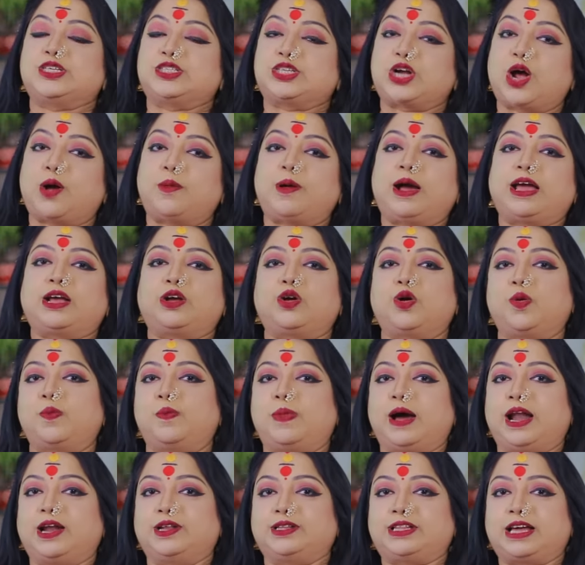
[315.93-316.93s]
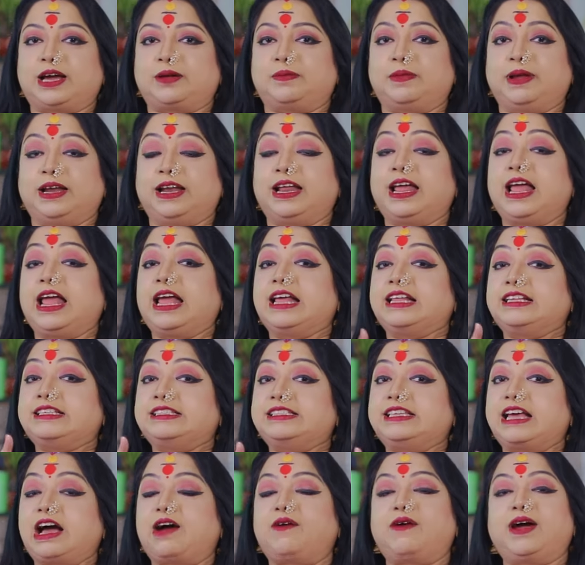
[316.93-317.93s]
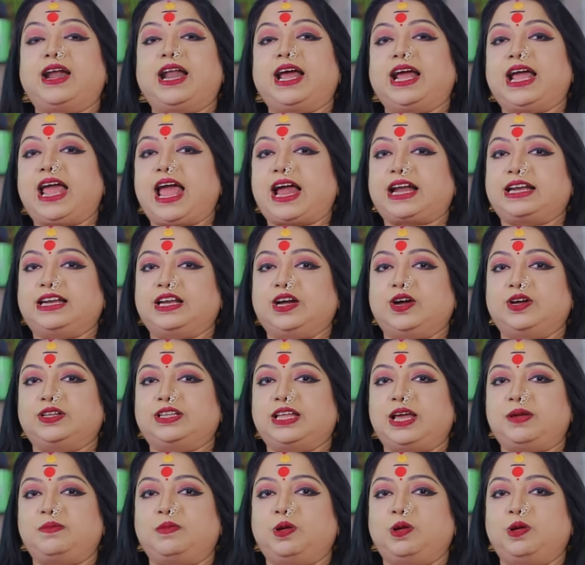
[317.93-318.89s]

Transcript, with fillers: সবাই খুব ভালো থাকবেন যাওয়ার আগে একটা কথাই